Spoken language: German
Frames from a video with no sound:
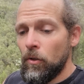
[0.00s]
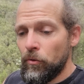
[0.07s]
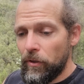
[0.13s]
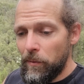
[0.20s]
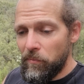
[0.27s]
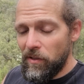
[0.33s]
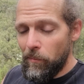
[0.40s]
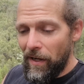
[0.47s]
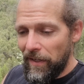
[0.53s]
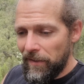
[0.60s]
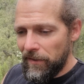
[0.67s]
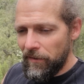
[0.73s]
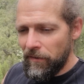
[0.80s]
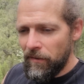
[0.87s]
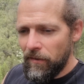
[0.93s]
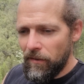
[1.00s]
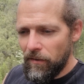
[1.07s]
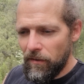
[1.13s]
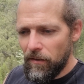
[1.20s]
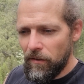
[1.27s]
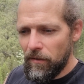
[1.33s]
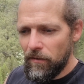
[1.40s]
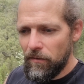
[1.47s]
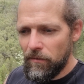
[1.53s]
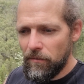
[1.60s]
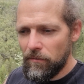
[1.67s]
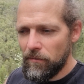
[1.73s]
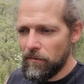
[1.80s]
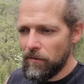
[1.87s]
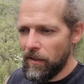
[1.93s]
da gibt es eben eigenen, äh, eine
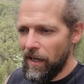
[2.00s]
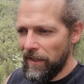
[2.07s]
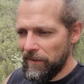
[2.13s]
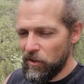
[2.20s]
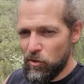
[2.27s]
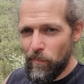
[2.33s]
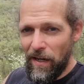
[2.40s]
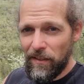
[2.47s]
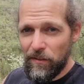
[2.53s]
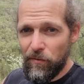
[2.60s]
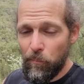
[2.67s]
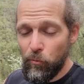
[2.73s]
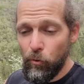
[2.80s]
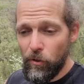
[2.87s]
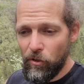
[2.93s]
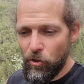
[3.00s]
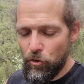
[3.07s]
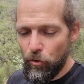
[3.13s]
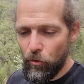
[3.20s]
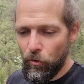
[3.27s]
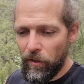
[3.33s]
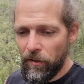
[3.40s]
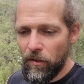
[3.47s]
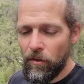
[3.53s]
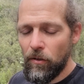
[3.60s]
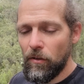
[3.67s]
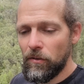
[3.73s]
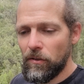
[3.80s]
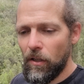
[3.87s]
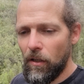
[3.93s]
eigene Sparte für psychische Störungen
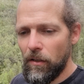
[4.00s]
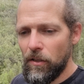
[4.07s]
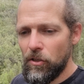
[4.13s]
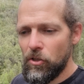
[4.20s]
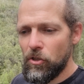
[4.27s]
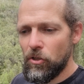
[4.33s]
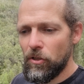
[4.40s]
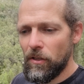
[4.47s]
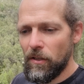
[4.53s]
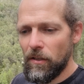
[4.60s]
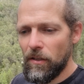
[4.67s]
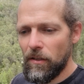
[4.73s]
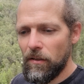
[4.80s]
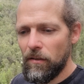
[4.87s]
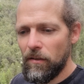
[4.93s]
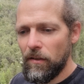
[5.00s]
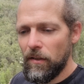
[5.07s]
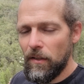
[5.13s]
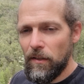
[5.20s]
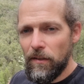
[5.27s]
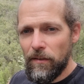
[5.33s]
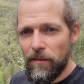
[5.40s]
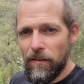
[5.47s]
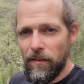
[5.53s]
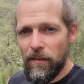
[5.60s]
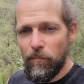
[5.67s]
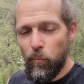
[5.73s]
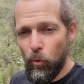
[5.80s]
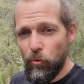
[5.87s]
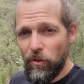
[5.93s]
und da ist äh, die
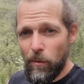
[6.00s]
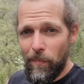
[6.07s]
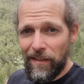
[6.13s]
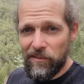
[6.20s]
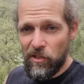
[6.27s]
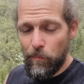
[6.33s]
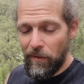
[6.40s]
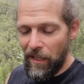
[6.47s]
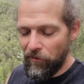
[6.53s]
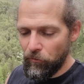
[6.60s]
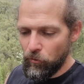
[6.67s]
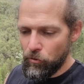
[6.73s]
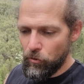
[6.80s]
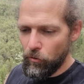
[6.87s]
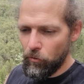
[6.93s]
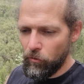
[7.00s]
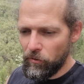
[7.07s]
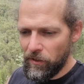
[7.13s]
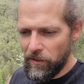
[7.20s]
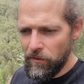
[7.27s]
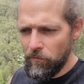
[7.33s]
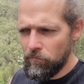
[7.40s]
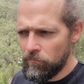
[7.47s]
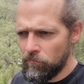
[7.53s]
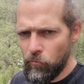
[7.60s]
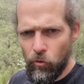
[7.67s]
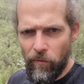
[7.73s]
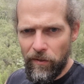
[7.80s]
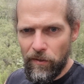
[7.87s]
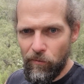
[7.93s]
posttraumatische Belastungsstörung drin,
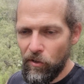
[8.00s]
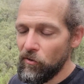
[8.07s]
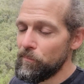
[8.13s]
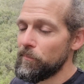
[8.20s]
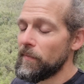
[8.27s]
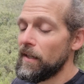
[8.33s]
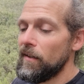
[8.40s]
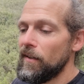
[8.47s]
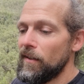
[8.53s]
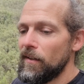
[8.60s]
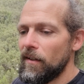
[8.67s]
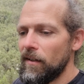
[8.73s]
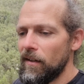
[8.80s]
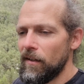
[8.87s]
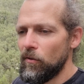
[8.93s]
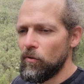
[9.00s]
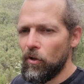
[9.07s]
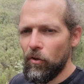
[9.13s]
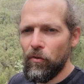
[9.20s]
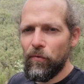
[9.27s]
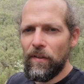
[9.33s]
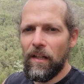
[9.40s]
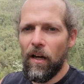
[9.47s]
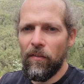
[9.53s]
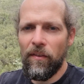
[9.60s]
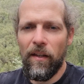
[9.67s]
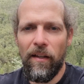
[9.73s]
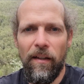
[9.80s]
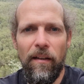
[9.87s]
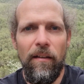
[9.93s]
soweit ich weiß, äh, und ganz viele
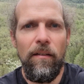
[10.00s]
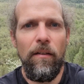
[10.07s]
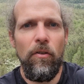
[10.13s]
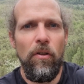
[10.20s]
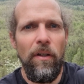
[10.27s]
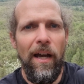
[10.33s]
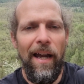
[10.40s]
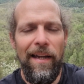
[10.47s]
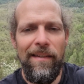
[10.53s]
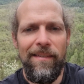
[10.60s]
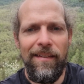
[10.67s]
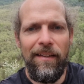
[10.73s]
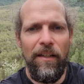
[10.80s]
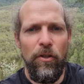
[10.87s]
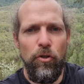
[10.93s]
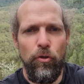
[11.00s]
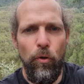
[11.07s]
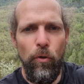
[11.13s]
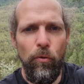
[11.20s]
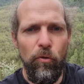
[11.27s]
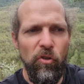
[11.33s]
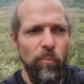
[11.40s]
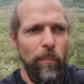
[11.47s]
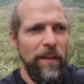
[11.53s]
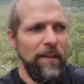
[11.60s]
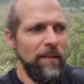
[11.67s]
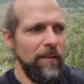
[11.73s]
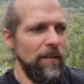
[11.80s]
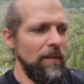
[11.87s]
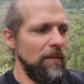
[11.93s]
andere einzelne
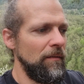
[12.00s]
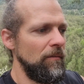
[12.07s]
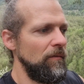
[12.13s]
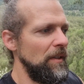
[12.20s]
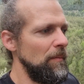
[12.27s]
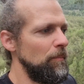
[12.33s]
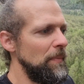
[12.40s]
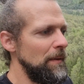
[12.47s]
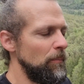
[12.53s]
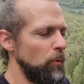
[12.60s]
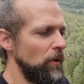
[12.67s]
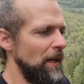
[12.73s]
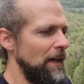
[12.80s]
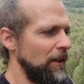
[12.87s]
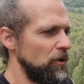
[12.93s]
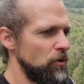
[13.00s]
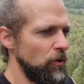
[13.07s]
Störungsbilder wie bipolare